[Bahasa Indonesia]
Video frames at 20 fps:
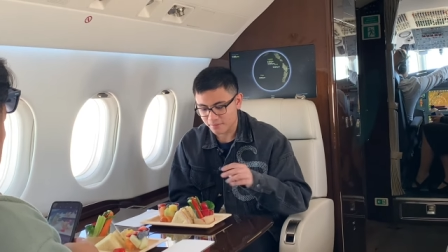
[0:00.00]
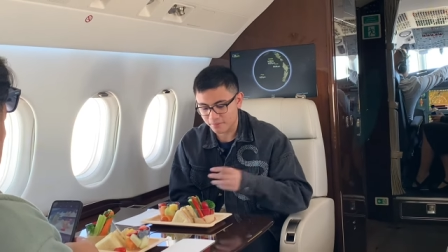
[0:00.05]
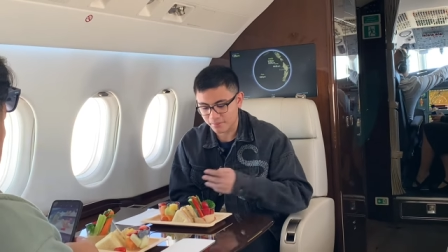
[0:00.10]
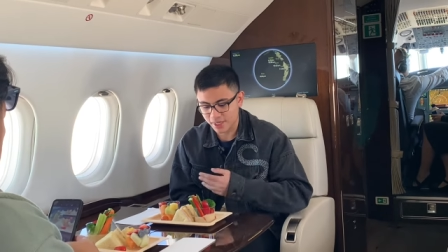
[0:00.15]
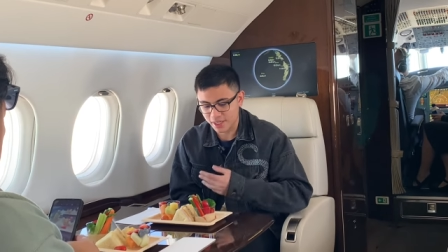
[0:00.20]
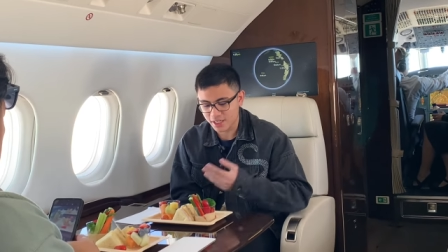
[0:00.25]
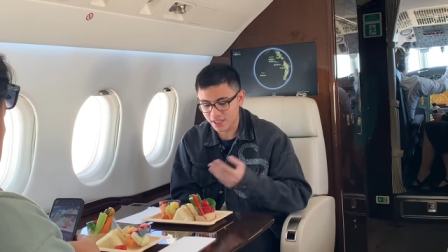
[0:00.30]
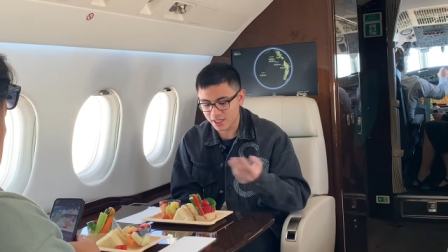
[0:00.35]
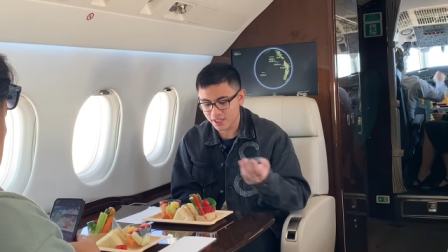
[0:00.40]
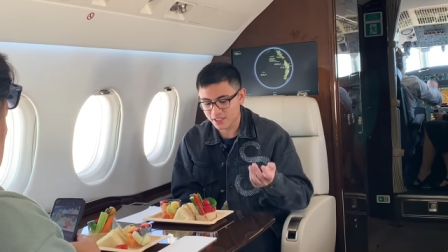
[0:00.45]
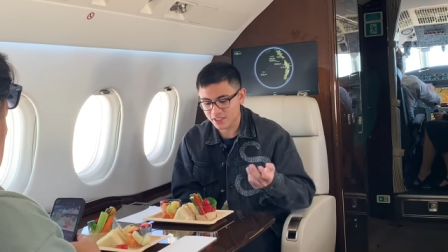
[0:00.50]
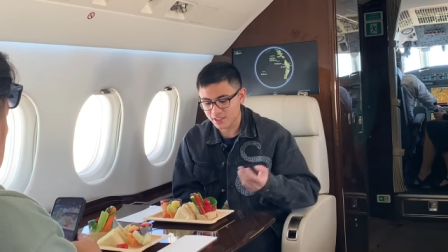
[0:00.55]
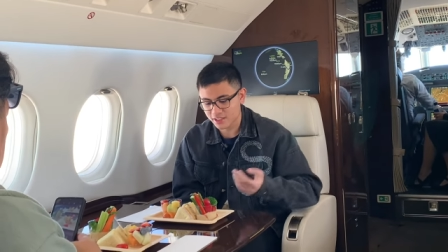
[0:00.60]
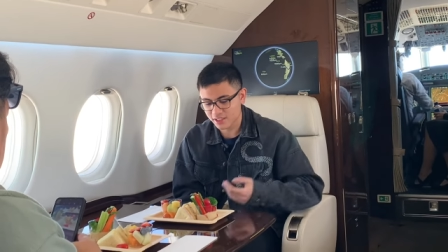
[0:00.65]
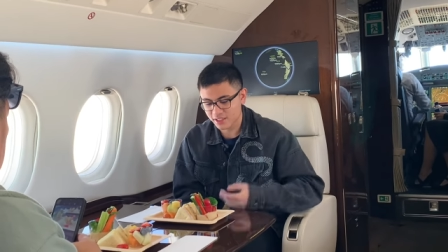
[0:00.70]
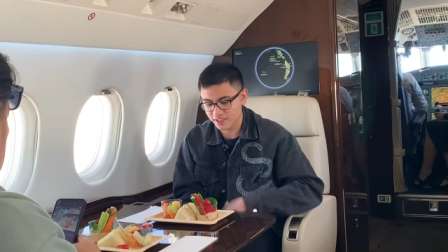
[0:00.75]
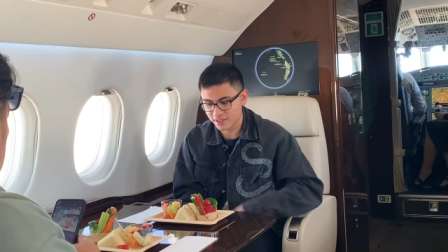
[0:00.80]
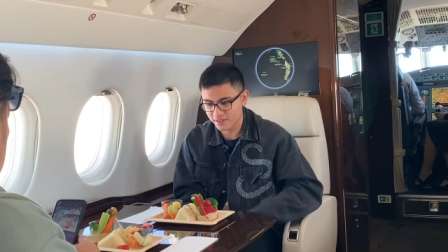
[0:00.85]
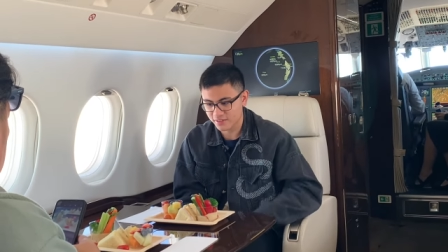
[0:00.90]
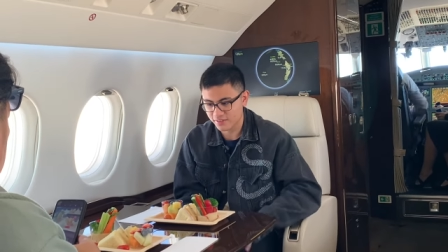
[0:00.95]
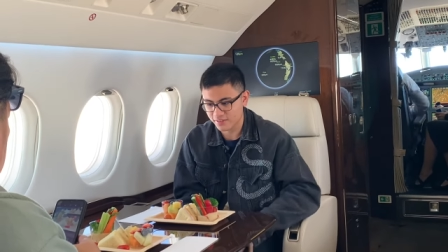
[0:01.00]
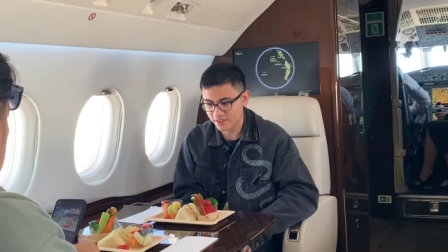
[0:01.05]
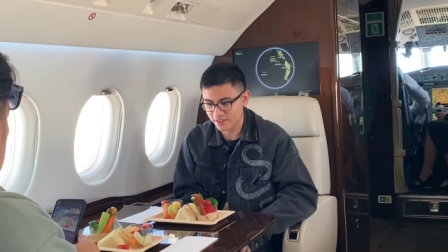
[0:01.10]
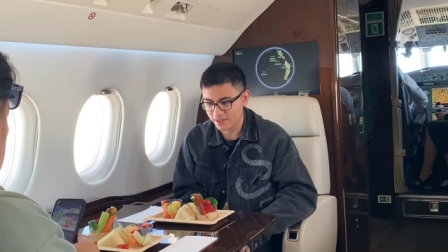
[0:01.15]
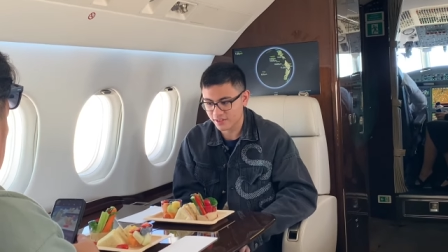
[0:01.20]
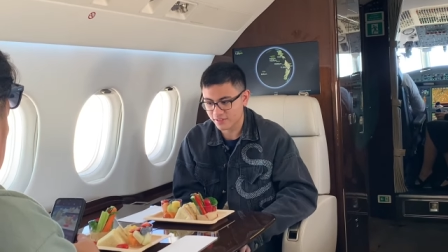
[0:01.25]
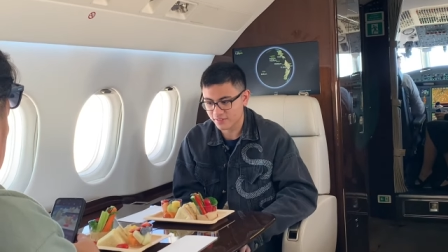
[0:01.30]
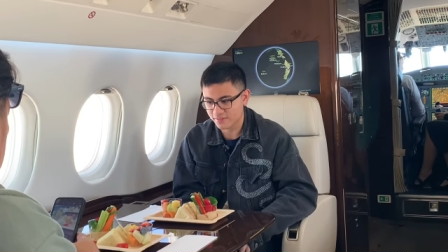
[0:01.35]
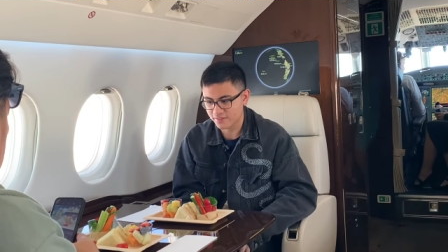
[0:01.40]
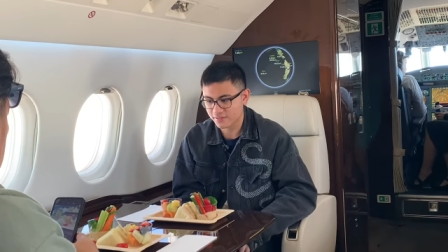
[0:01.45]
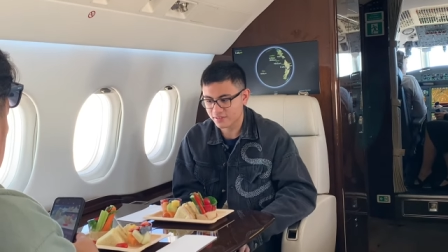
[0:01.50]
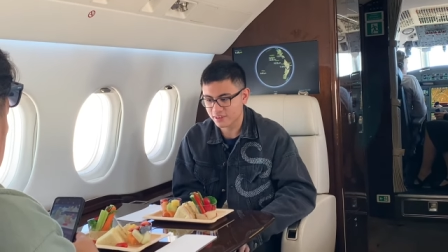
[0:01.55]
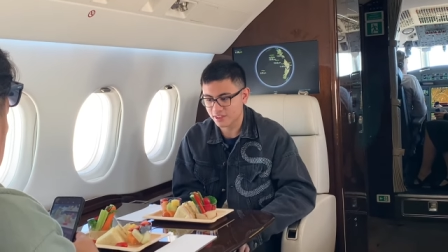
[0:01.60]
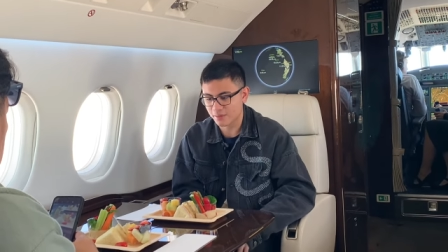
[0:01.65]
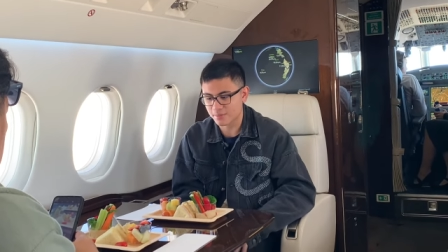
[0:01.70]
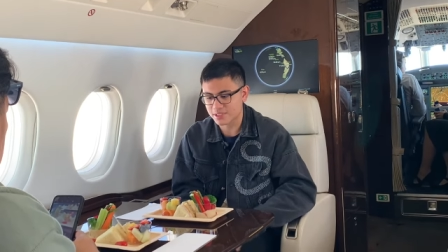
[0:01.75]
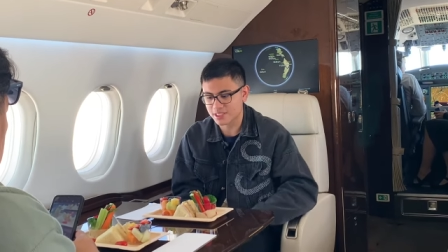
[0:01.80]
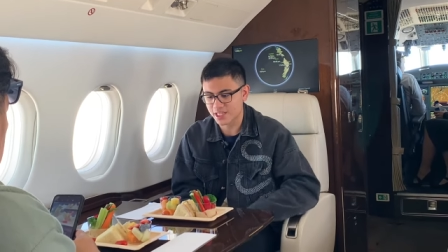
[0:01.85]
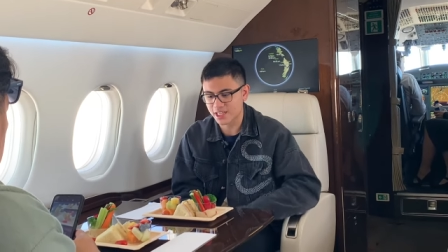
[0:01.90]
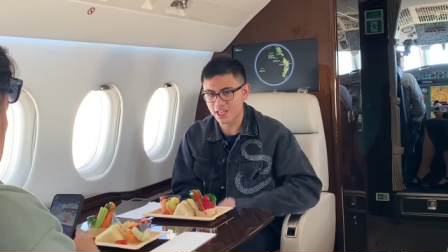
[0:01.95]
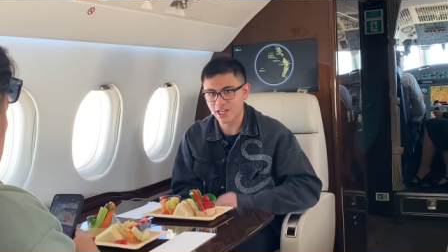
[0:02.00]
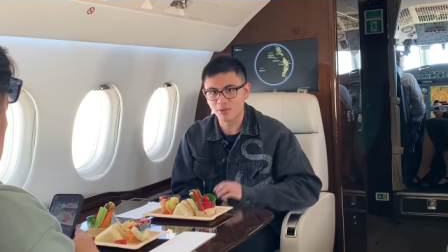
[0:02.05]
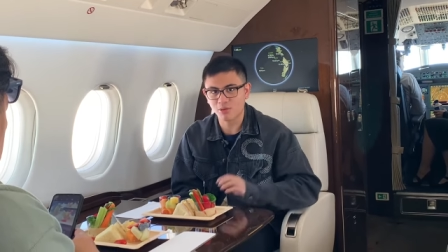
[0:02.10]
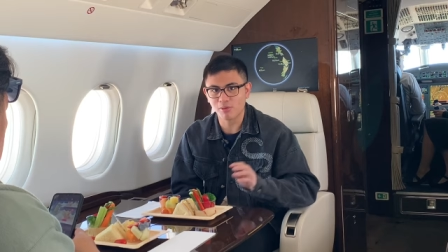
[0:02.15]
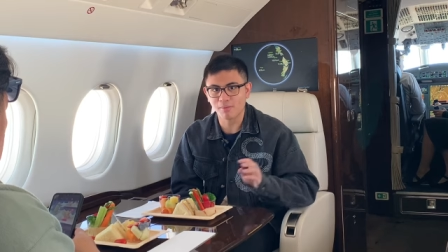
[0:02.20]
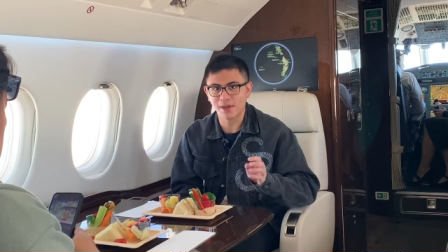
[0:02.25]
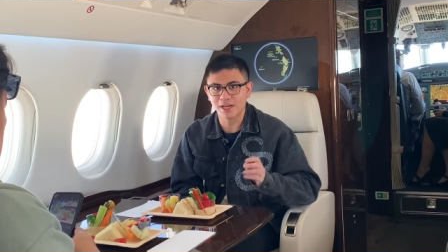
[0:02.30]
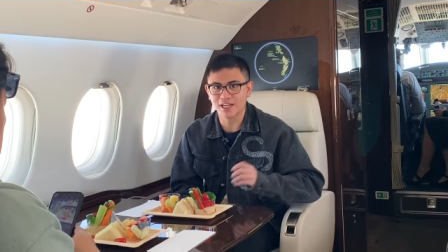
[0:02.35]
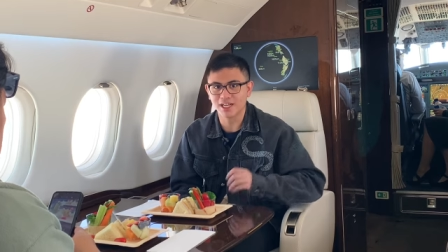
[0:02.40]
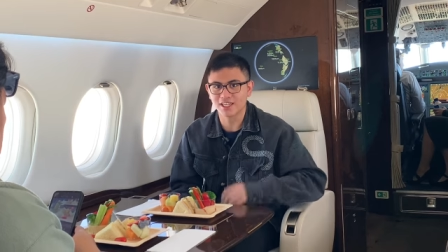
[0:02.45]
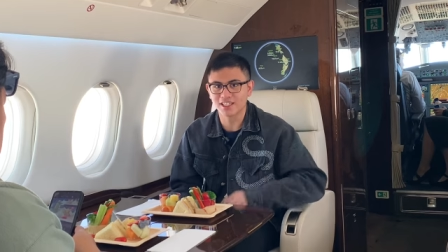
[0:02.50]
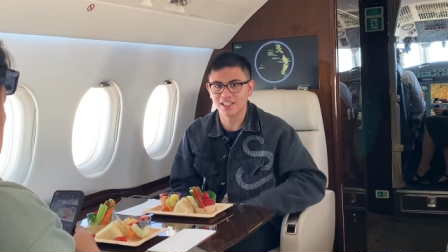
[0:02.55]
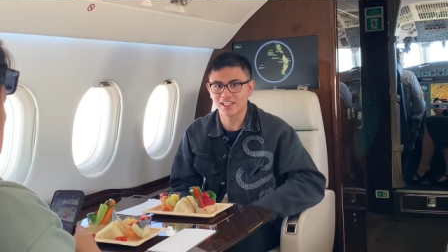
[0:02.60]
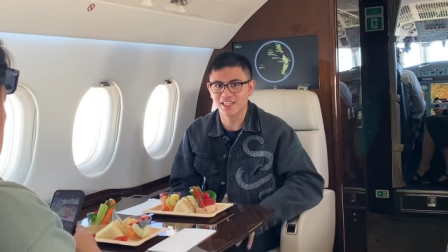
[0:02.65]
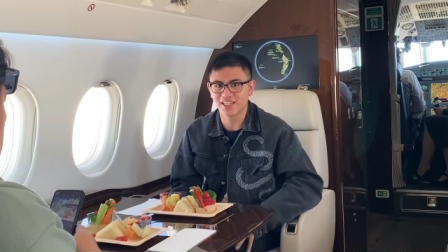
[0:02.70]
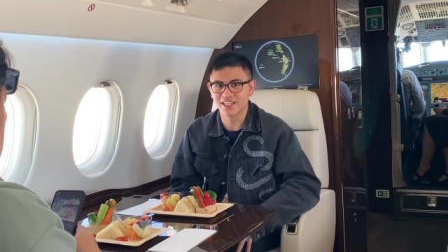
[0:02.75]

banyak tapi saya nggak mau makan